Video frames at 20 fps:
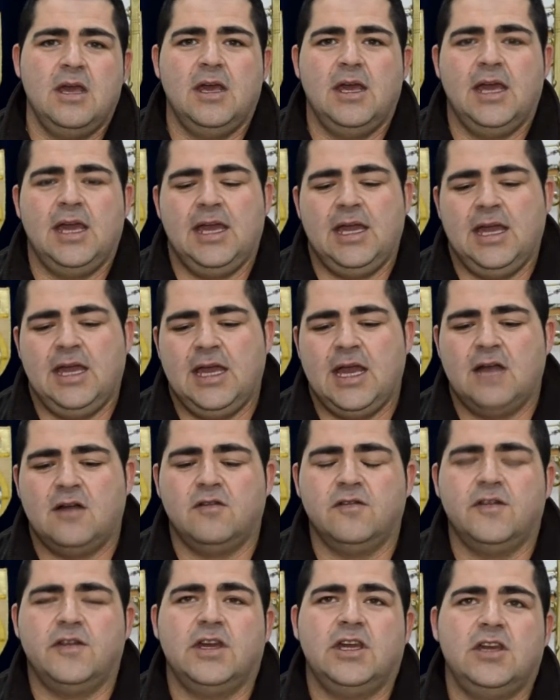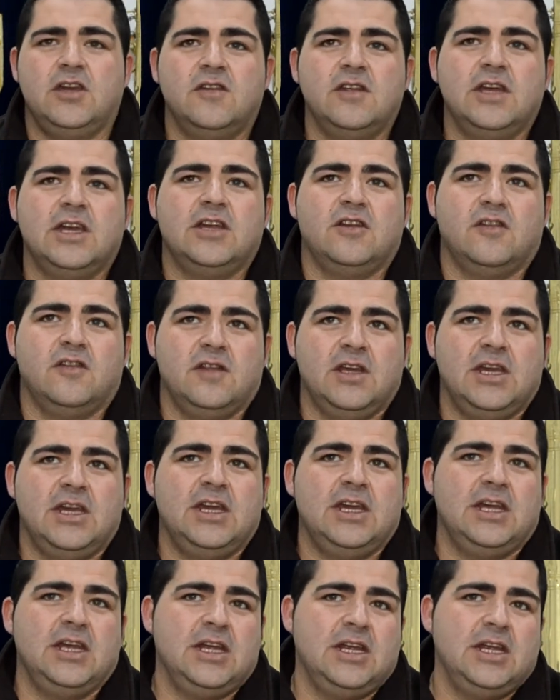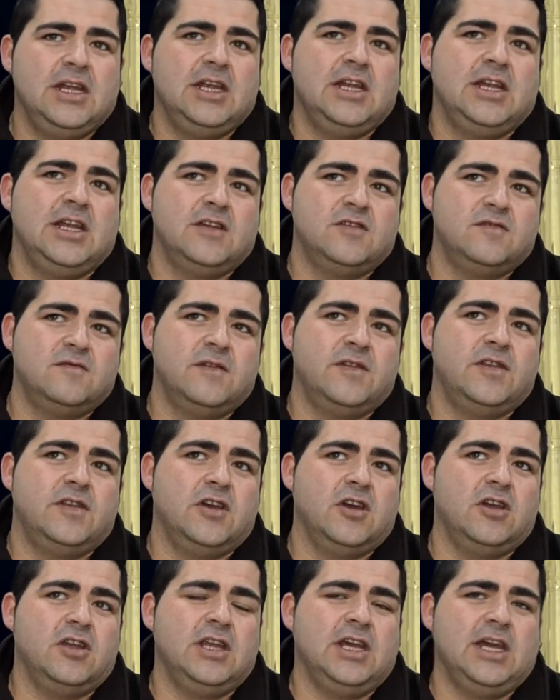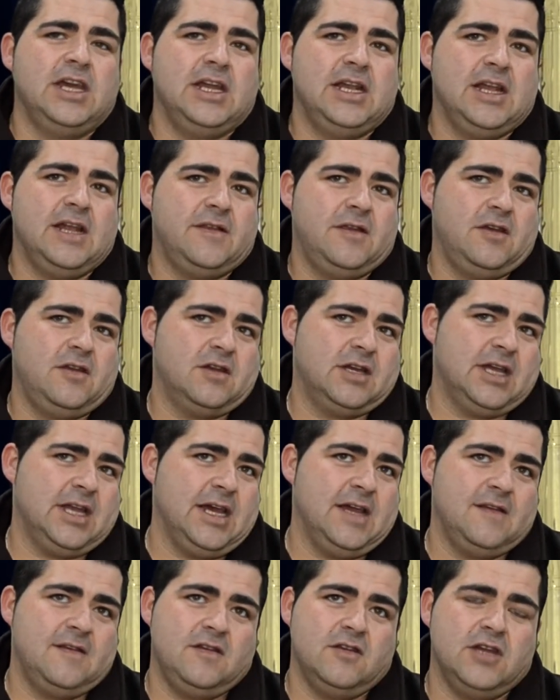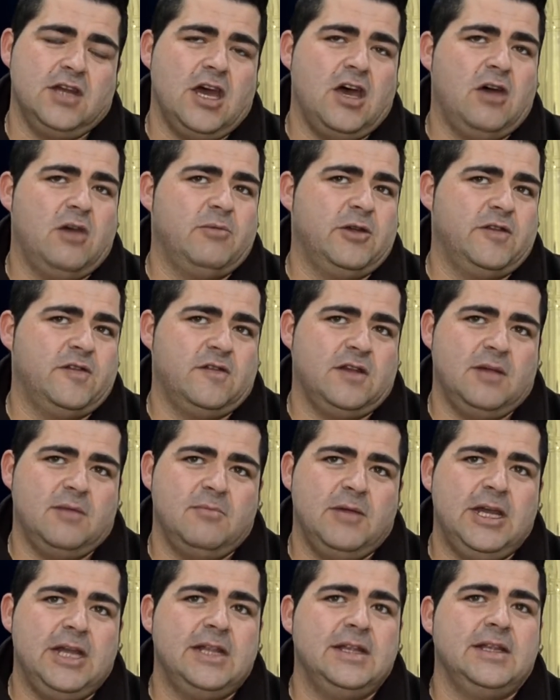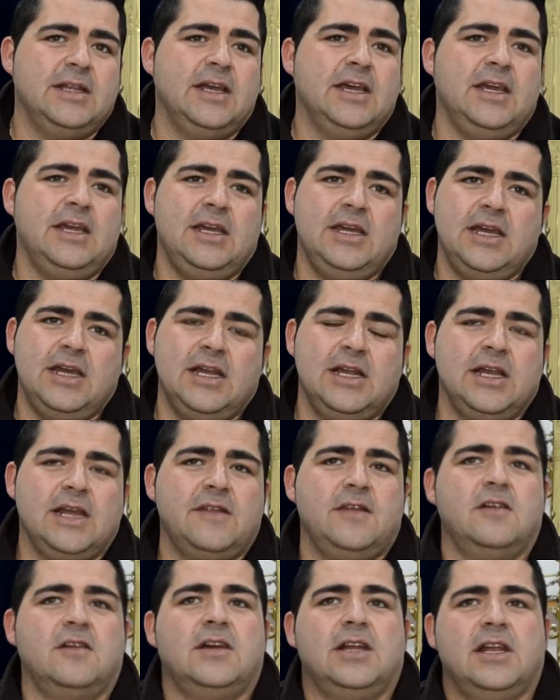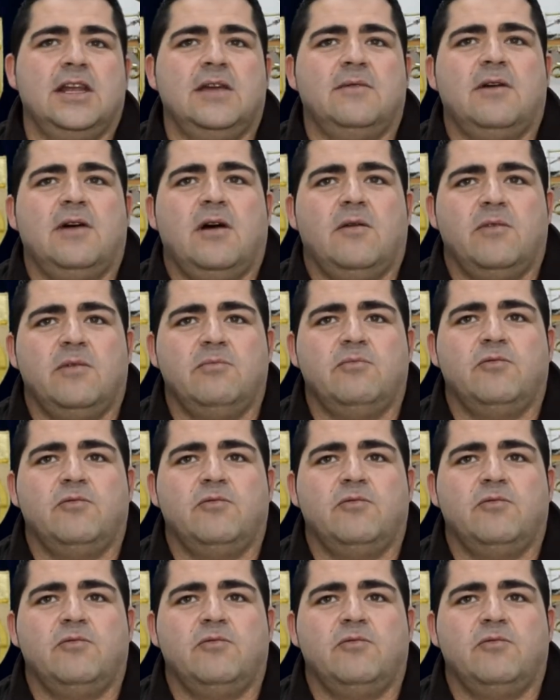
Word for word: eh, ha conseguido de que nos den las subvenciones, él ha sido el que las gestionaba personalmente y él ha sido el que las llevaba a buen